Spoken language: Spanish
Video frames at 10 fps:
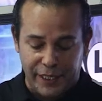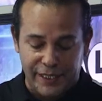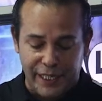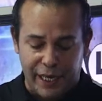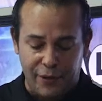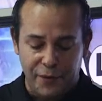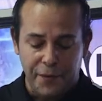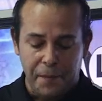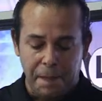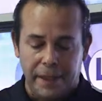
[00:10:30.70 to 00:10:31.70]
preciado
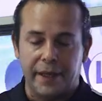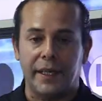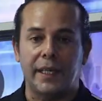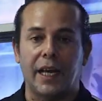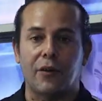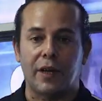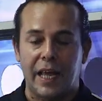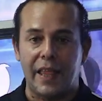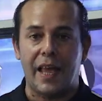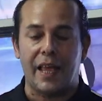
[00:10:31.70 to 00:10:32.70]
eh, en la
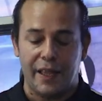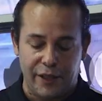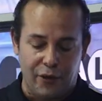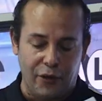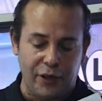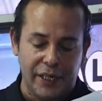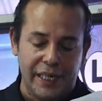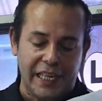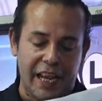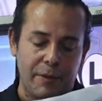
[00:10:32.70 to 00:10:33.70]
jornada de hoy,
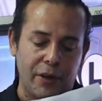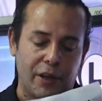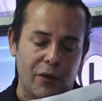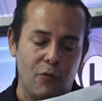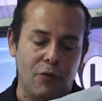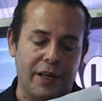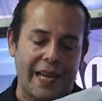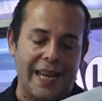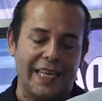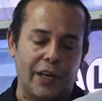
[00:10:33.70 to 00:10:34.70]
nada menos que un
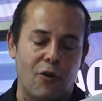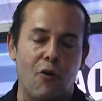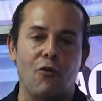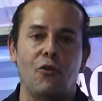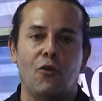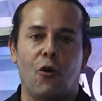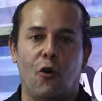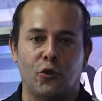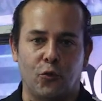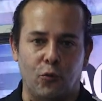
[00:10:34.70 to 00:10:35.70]
callejón
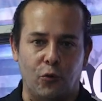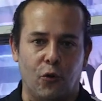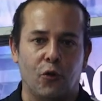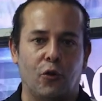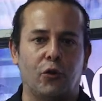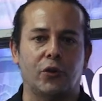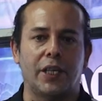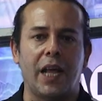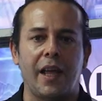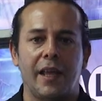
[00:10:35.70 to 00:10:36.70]
oscuro. Con nosotros
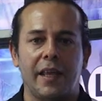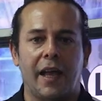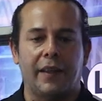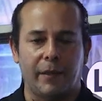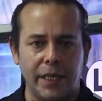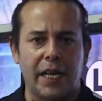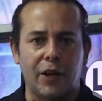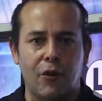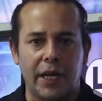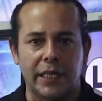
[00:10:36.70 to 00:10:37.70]
será hasta
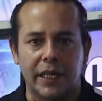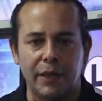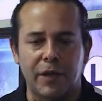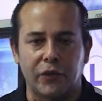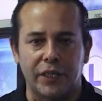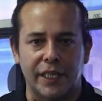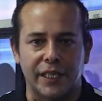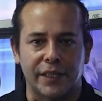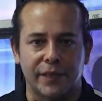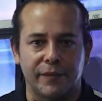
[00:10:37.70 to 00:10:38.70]
mañana con Alianza Lima
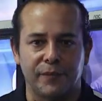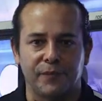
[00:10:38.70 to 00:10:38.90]
Noticias.